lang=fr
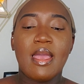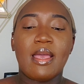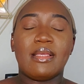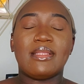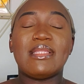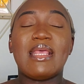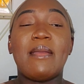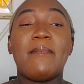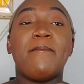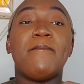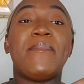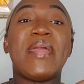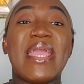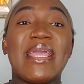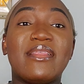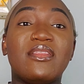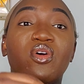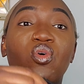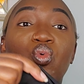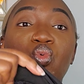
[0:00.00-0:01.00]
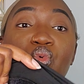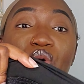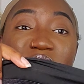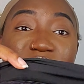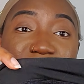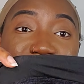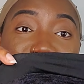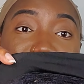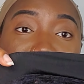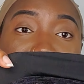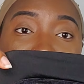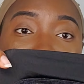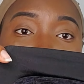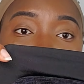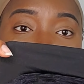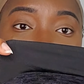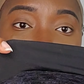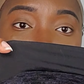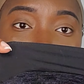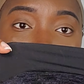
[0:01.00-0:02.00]
des band wig
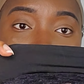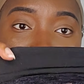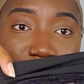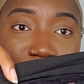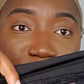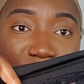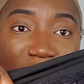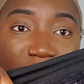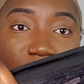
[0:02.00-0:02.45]
Voilà, band